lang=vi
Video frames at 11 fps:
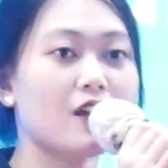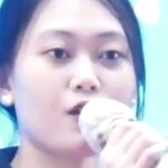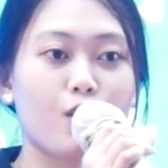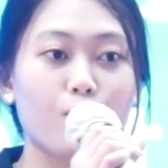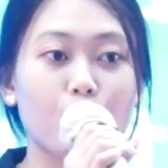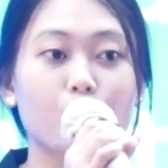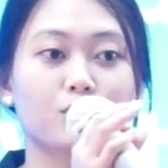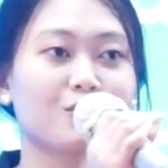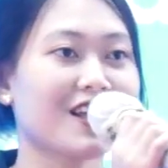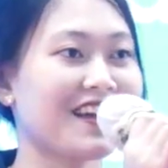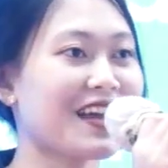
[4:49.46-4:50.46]
trăm hai mươi
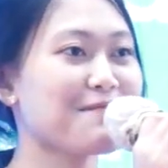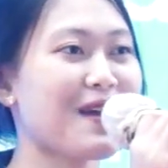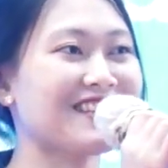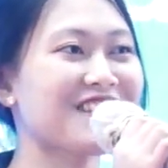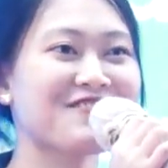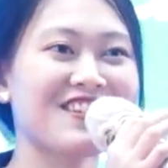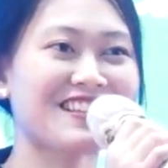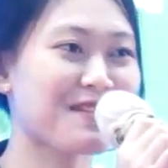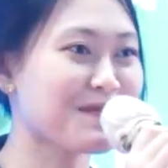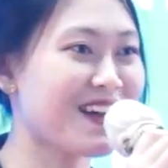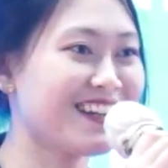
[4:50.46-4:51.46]
ba là một hoạt
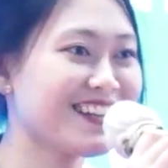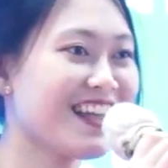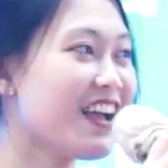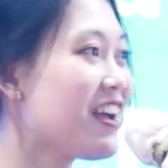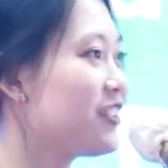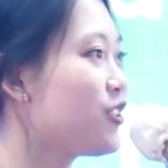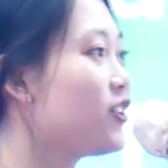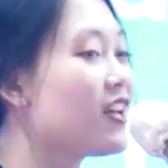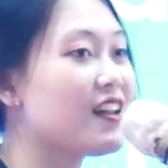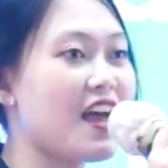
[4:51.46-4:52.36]
động bổ ích và hấp dẫn,